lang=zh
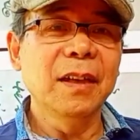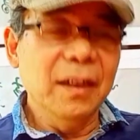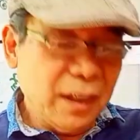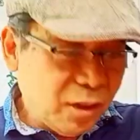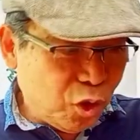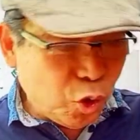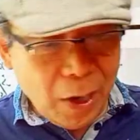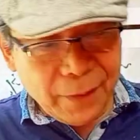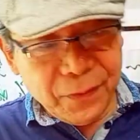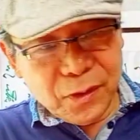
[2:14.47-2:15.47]
他是
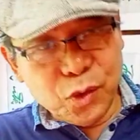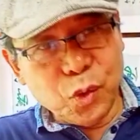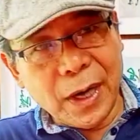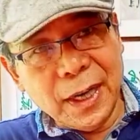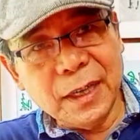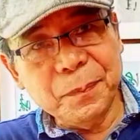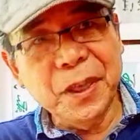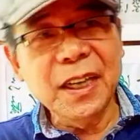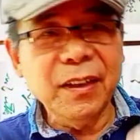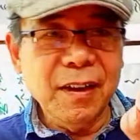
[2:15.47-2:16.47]
转转了那个评
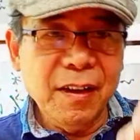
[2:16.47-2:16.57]
论，